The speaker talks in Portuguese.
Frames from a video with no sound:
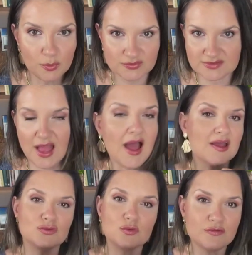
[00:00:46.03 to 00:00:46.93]

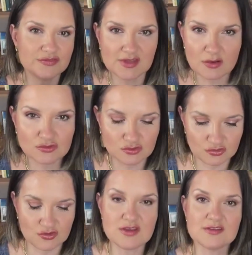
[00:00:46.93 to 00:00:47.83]
postais, do oficial de
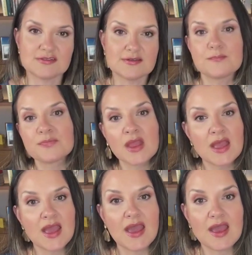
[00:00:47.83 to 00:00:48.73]
justiça,
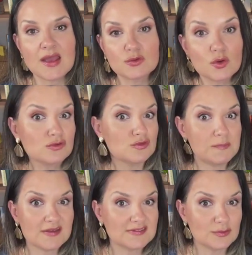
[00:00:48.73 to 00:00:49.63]
é, todos os
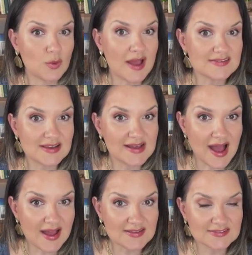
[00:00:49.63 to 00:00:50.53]
percentuais
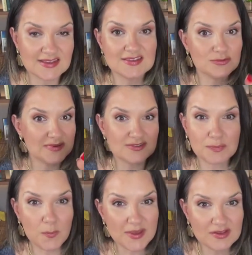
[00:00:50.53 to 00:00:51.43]
legais, esse
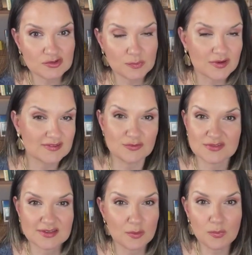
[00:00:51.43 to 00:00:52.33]
principalmente, porque se
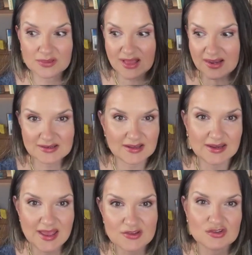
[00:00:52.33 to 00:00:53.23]
você não botar lá na
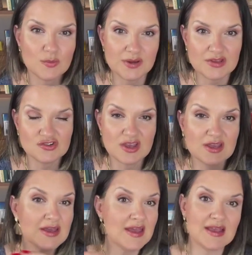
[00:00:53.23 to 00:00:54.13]
grade, não
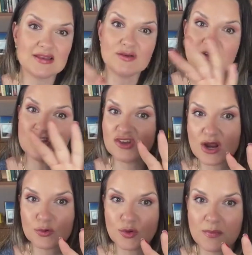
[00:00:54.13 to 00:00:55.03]
preencher, ele não vai
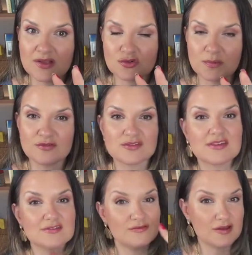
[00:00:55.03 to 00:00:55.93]
gerar automático para
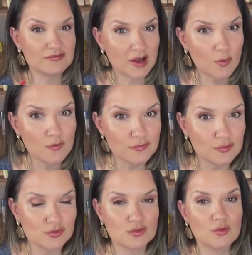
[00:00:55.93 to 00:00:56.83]
você, você vai ficar
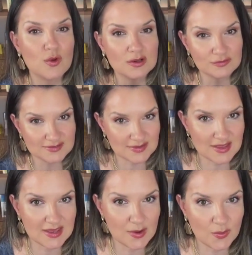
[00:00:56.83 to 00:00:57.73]
confuso do quanto você
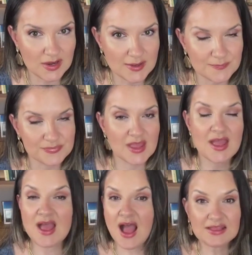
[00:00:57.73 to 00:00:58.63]
tem que recolher.
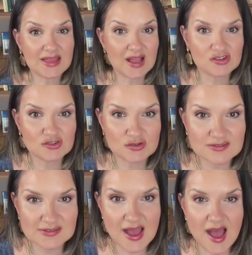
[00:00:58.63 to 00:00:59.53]
A taxa
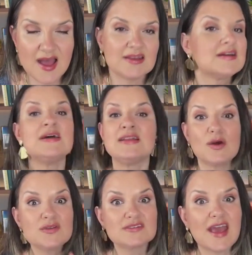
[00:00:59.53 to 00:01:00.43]
judiciária,
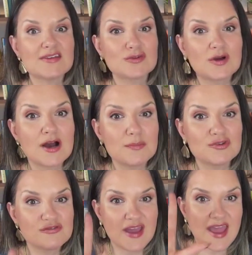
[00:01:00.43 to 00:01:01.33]
não esquece do
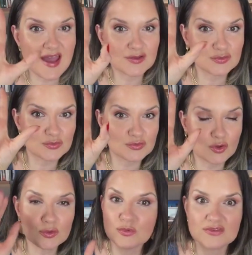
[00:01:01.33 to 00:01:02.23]
campo diversos,
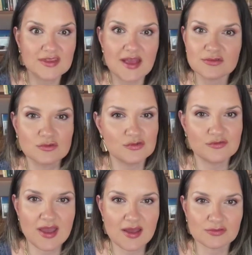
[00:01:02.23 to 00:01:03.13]
todo mundo esquece do
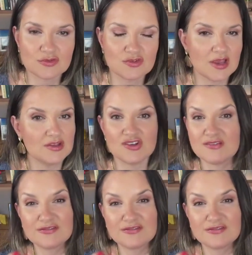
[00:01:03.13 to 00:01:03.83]
diversos, gente,